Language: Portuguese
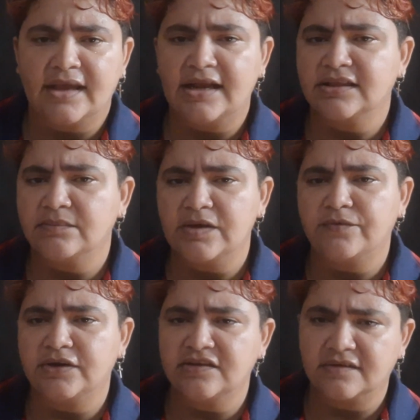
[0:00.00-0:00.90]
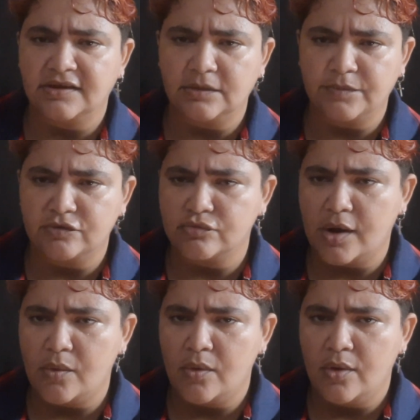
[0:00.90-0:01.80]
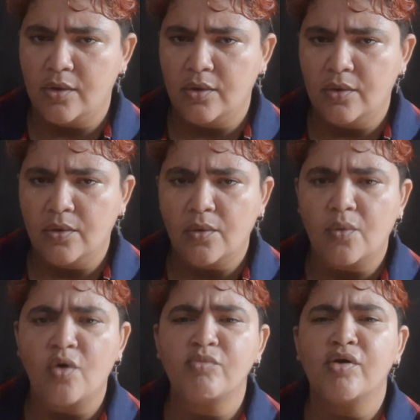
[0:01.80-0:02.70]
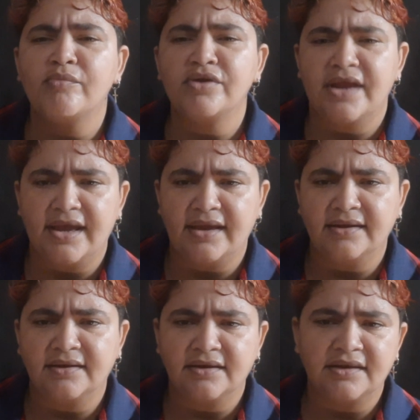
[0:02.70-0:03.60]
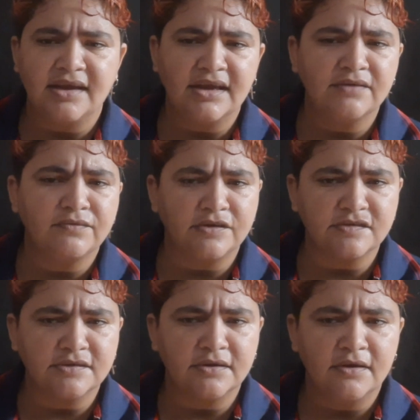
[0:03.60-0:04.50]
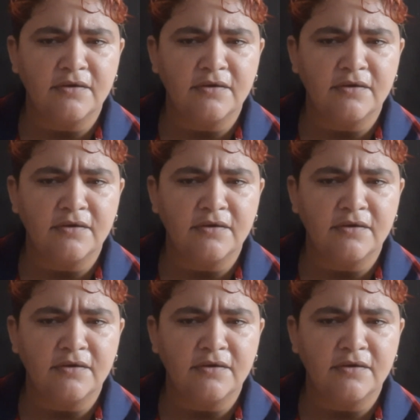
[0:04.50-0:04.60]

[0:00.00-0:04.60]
Ela também foi descrita, pessoal, como uma mulher que era vista